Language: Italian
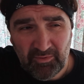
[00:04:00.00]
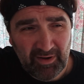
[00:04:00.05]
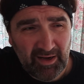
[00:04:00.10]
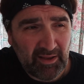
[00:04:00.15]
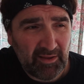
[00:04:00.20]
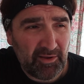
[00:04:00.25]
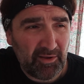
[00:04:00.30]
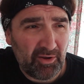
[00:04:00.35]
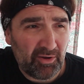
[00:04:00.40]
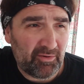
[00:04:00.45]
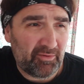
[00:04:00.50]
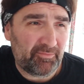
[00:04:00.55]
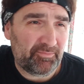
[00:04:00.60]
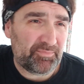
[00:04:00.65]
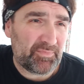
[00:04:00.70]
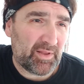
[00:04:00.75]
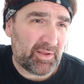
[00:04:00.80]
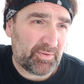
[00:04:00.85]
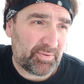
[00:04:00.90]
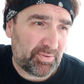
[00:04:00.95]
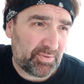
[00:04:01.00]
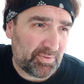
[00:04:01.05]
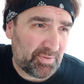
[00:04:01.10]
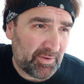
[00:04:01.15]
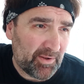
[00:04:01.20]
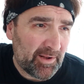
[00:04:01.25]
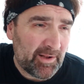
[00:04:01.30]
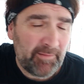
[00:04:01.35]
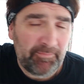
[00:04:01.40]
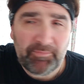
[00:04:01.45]
guardate, io
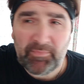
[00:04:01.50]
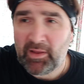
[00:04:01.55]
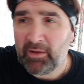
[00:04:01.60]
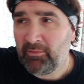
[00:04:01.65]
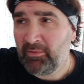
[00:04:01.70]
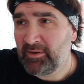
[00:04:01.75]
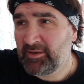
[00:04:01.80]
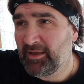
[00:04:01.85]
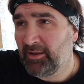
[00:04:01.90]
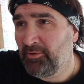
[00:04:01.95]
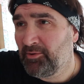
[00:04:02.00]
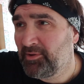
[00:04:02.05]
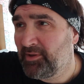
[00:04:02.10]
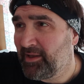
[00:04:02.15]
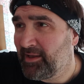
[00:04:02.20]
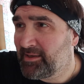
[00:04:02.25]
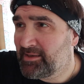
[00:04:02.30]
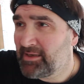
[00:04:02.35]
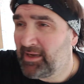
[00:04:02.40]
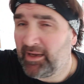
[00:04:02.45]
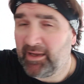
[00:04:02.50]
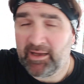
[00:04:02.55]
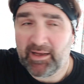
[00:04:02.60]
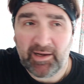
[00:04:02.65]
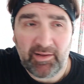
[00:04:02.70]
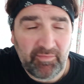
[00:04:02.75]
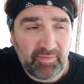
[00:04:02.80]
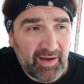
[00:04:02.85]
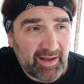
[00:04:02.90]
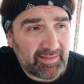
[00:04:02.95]
questa notizia è
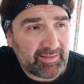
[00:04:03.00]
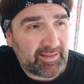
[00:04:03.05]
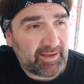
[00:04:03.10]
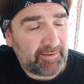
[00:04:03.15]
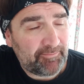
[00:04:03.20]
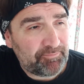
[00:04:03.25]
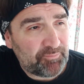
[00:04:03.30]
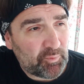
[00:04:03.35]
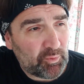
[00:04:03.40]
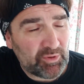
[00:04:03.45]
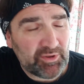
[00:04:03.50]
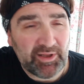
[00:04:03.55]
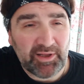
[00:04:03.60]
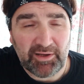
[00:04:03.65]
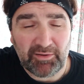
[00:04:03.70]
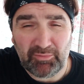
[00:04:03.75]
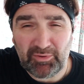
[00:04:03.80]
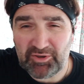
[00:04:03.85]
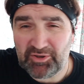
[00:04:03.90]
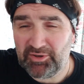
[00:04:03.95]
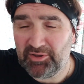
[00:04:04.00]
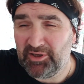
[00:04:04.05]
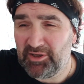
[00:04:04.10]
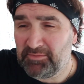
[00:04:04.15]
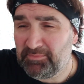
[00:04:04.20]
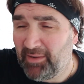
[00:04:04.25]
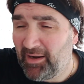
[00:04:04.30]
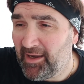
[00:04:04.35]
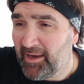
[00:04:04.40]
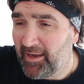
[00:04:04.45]
arrivata di, di
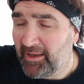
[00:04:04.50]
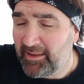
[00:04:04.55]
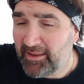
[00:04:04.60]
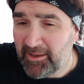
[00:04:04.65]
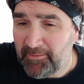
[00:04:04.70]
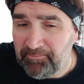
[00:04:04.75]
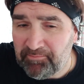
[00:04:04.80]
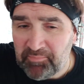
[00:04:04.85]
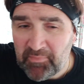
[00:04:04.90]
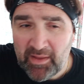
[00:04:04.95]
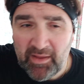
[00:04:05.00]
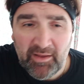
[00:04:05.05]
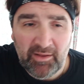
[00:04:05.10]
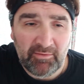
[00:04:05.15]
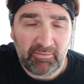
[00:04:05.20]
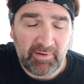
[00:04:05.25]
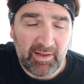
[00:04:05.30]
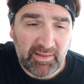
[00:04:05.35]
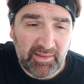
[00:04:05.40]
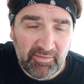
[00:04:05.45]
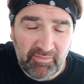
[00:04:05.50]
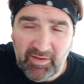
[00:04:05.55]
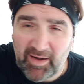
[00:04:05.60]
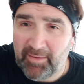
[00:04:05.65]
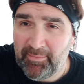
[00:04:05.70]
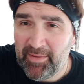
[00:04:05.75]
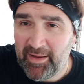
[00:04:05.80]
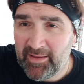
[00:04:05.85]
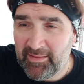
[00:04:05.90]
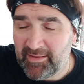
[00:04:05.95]
Spalletti Guardate
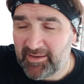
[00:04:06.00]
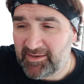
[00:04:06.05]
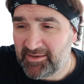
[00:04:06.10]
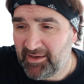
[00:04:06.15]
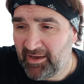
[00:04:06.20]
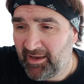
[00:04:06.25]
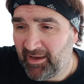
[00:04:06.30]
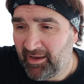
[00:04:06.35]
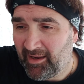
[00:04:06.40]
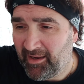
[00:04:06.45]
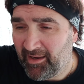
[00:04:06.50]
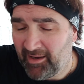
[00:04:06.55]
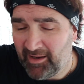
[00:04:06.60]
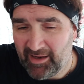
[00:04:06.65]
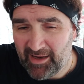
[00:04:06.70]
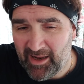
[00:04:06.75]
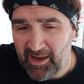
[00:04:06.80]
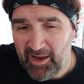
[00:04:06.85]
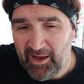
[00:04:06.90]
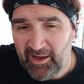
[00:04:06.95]
veramente se...